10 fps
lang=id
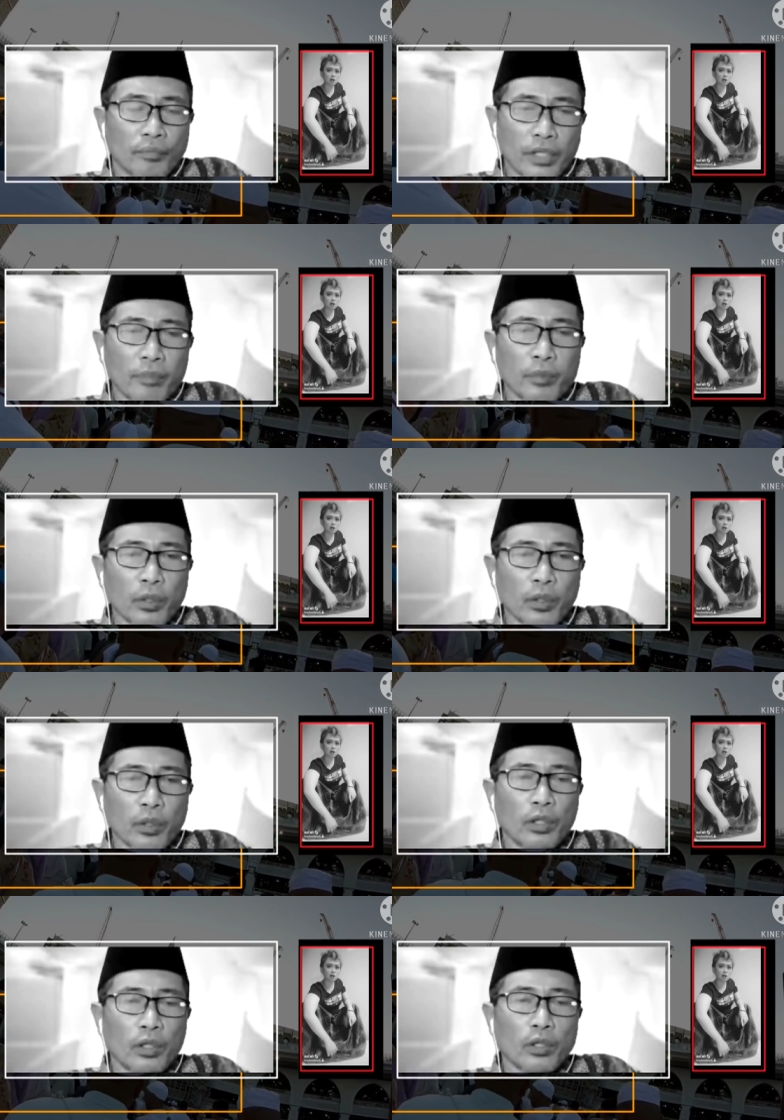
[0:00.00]
Tapi
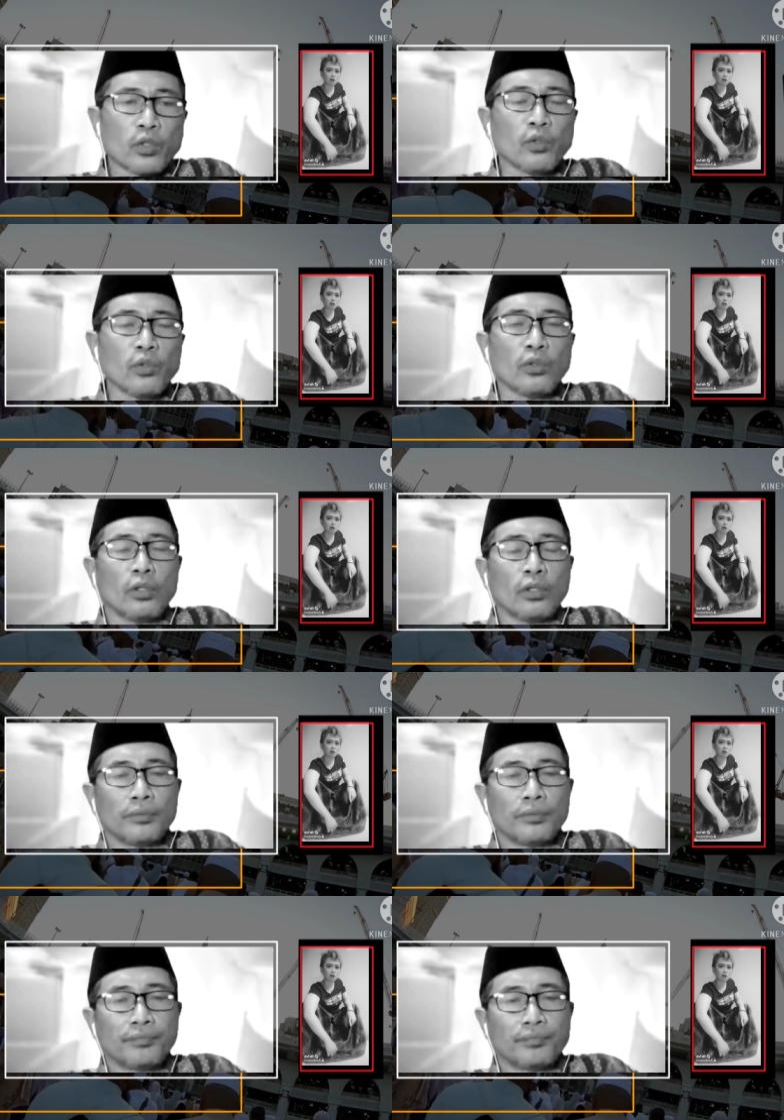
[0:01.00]
Julkifli Abbas kan nggak
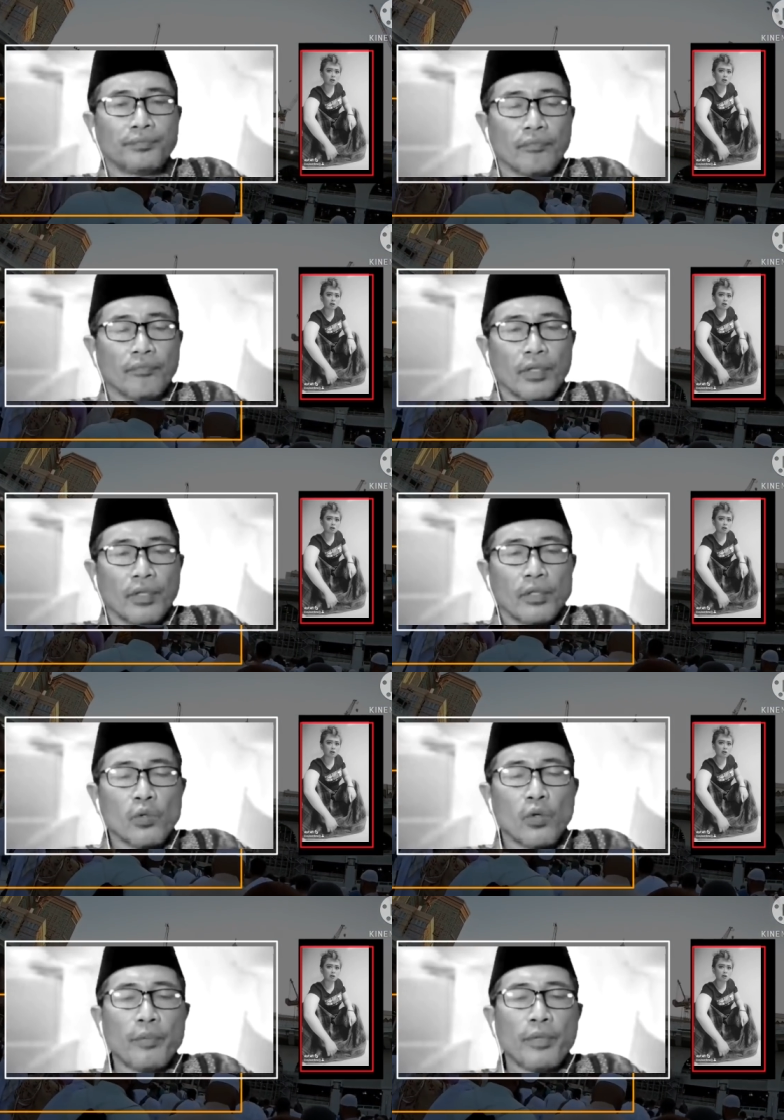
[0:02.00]
paham ke situ
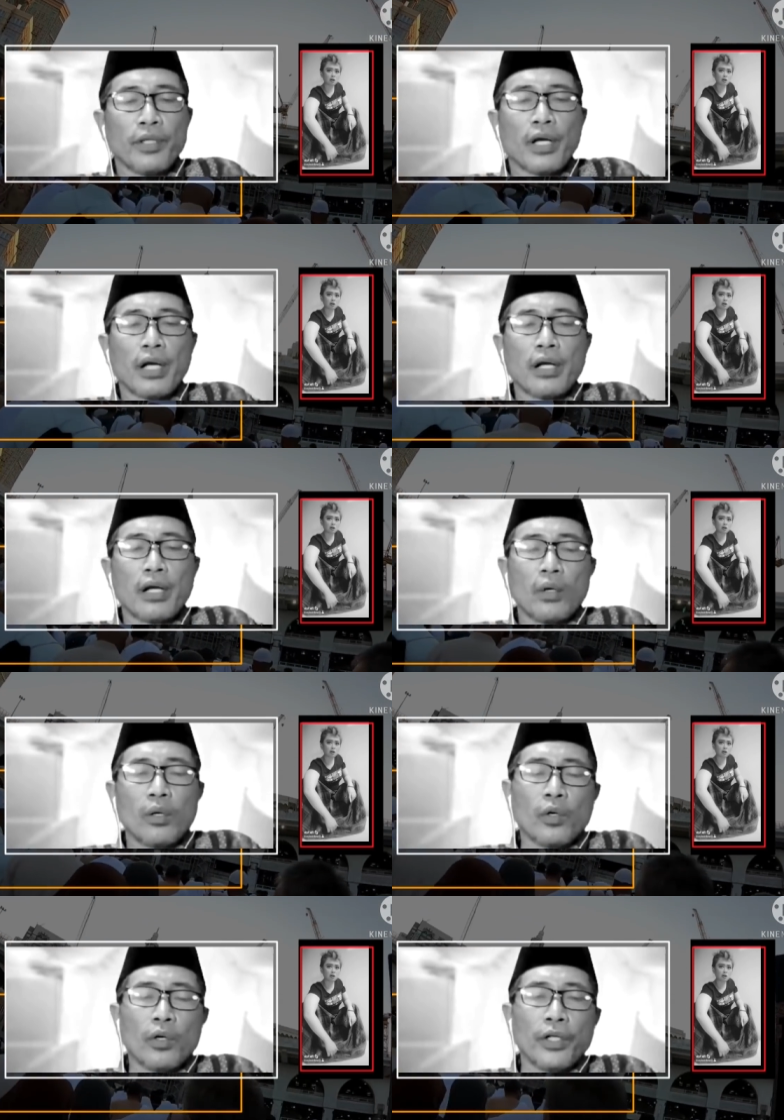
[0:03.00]
itu pahamnya cuma
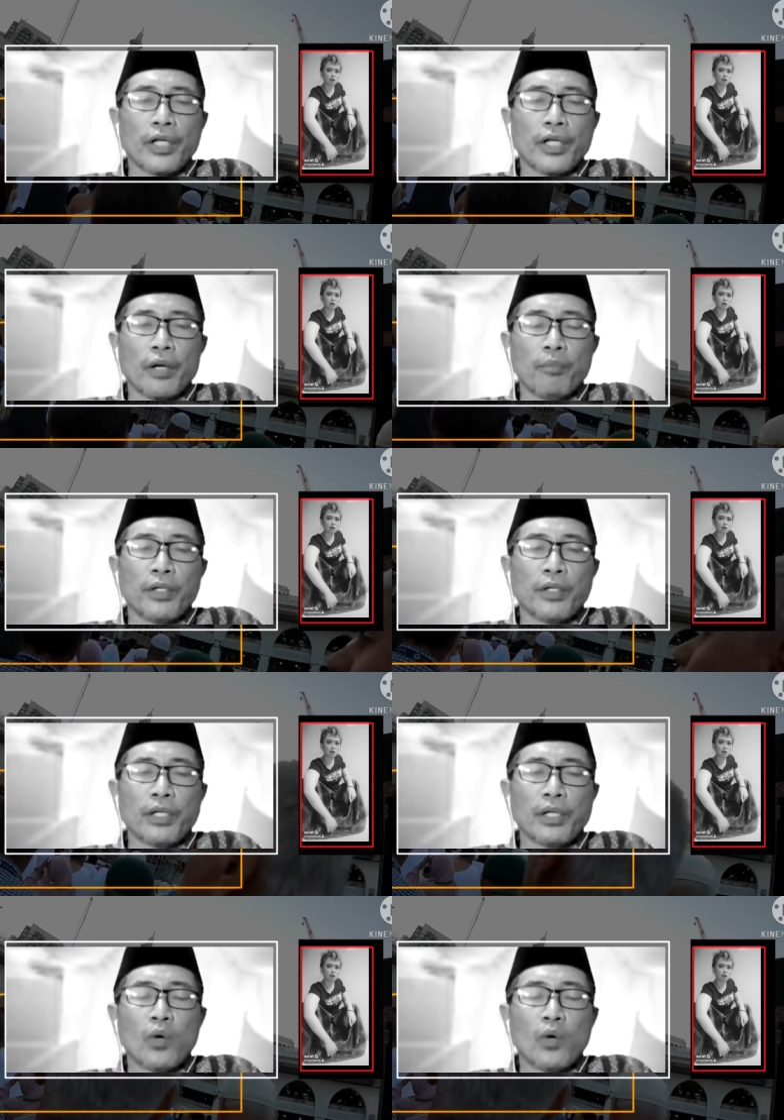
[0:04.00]
baca doang